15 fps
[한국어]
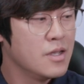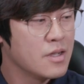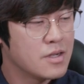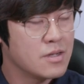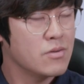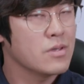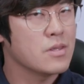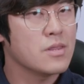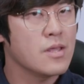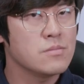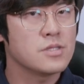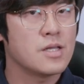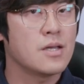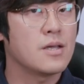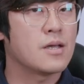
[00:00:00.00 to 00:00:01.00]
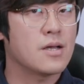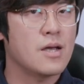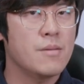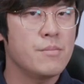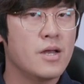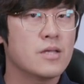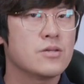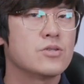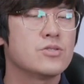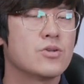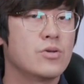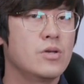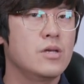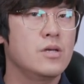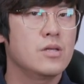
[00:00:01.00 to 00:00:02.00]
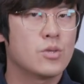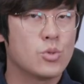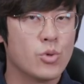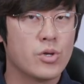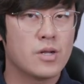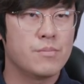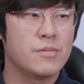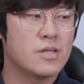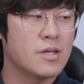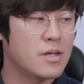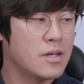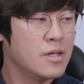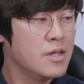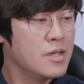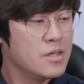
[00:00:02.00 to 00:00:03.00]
그렇기 때문에 카메라 설정이 동일합니다.